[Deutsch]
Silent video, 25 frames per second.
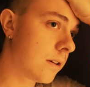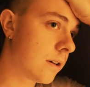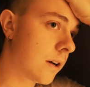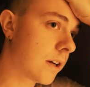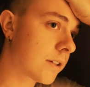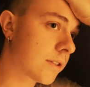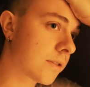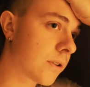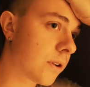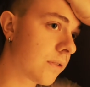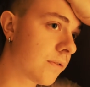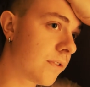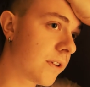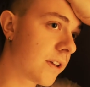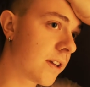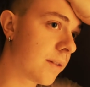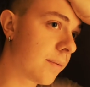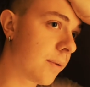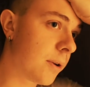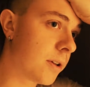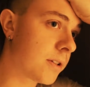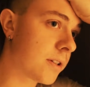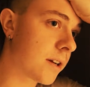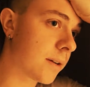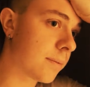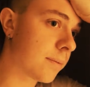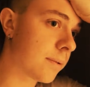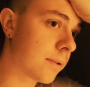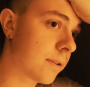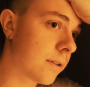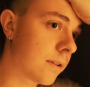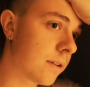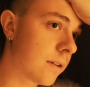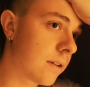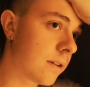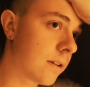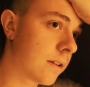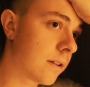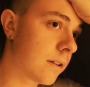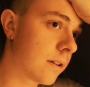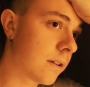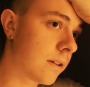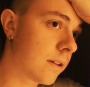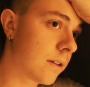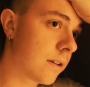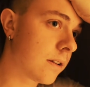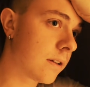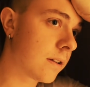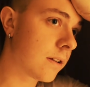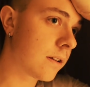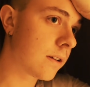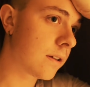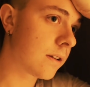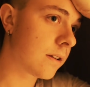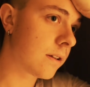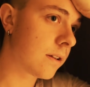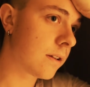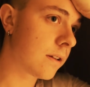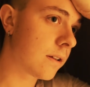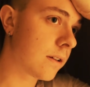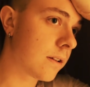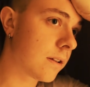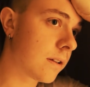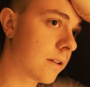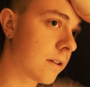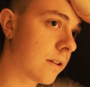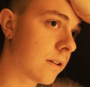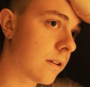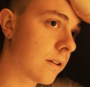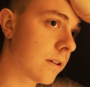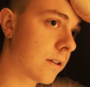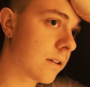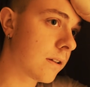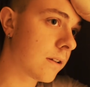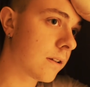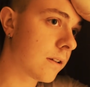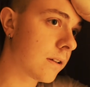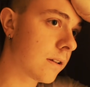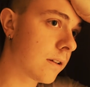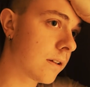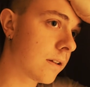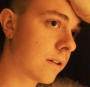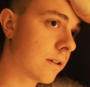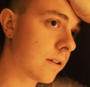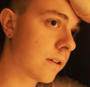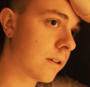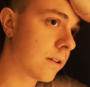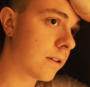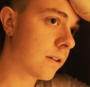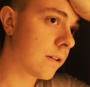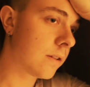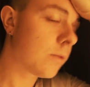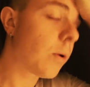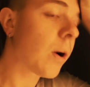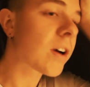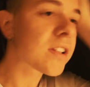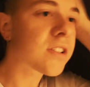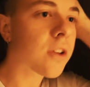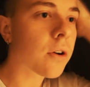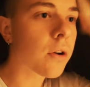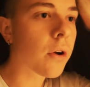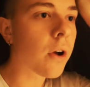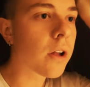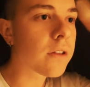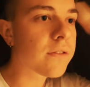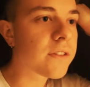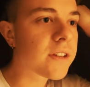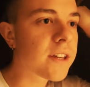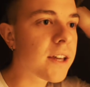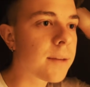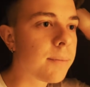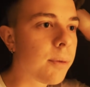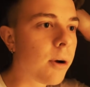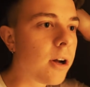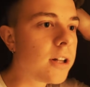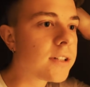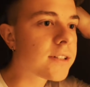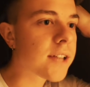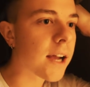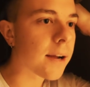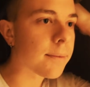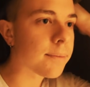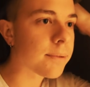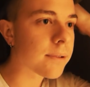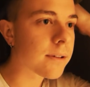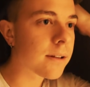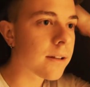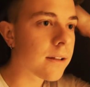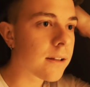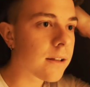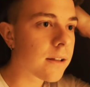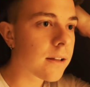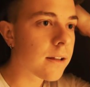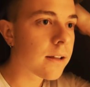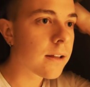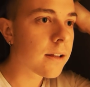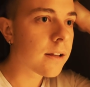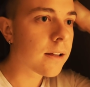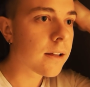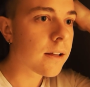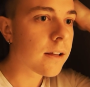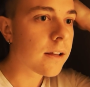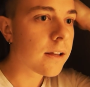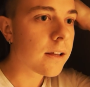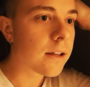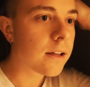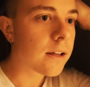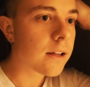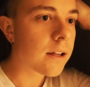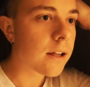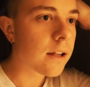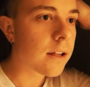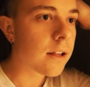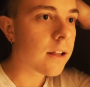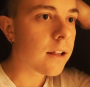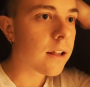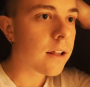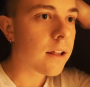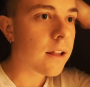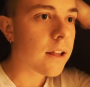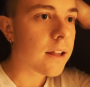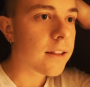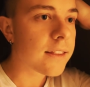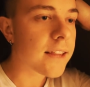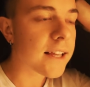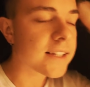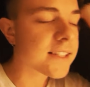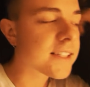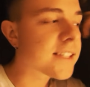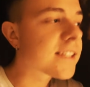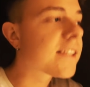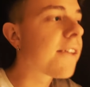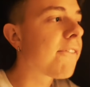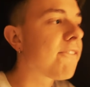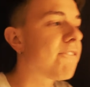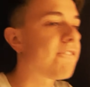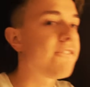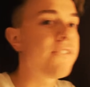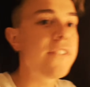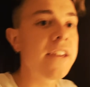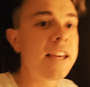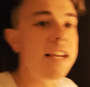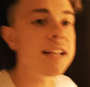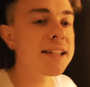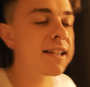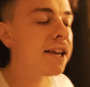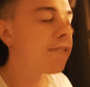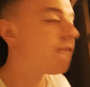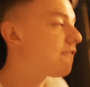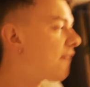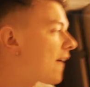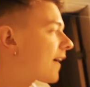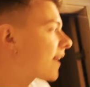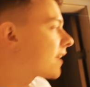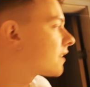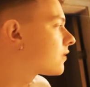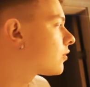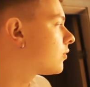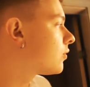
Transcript: Hast du gehört, wie ich gebrüllt habe? Nein. Du hast doch gehört, wie ich gebrüllt habe. Nein. Das ist eine. Hier ist die fucking